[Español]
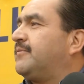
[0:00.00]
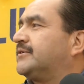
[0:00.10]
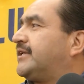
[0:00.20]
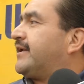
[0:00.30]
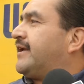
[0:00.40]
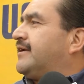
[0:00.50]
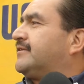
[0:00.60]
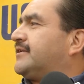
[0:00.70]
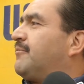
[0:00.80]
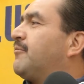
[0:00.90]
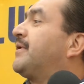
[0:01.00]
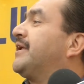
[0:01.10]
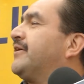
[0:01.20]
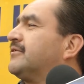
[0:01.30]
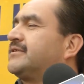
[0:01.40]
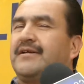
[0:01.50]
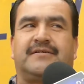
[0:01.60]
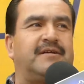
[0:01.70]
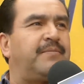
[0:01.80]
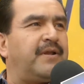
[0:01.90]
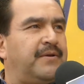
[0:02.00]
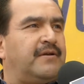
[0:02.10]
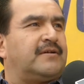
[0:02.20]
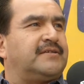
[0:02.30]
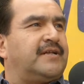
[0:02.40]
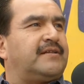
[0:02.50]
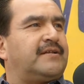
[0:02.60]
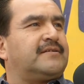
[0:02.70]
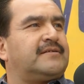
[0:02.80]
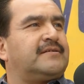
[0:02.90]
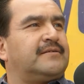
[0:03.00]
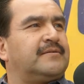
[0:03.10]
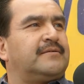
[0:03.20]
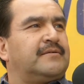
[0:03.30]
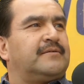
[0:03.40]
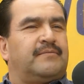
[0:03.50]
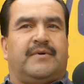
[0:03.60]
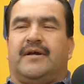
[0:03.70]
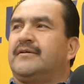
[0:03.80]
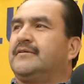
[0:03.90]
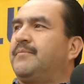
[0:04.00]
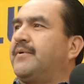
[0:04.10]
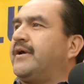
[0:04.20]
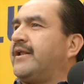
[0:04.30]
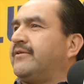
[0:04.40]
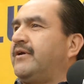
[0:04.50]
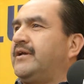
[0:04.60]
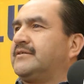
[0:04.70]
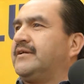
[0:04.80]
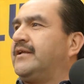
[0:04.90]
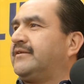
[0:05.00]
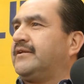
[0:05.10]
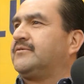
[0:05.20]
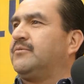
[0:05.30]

pues área está muy peligrosa, siempre ha habido accidentes. Siempre cada rato hay accidentes,